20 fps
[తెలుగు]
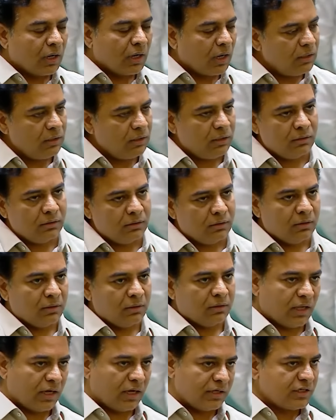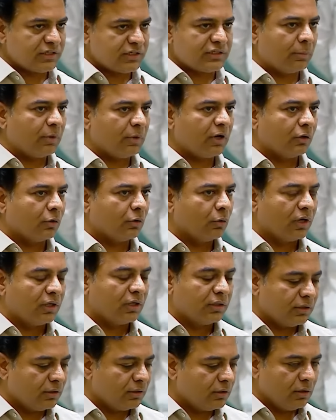కానీ దయచేసి తమరిని
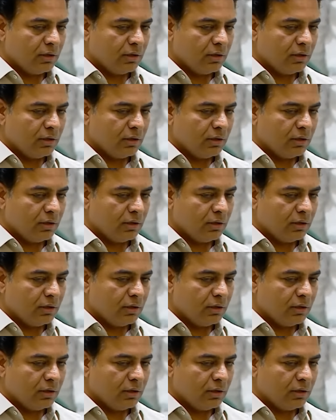కోరేది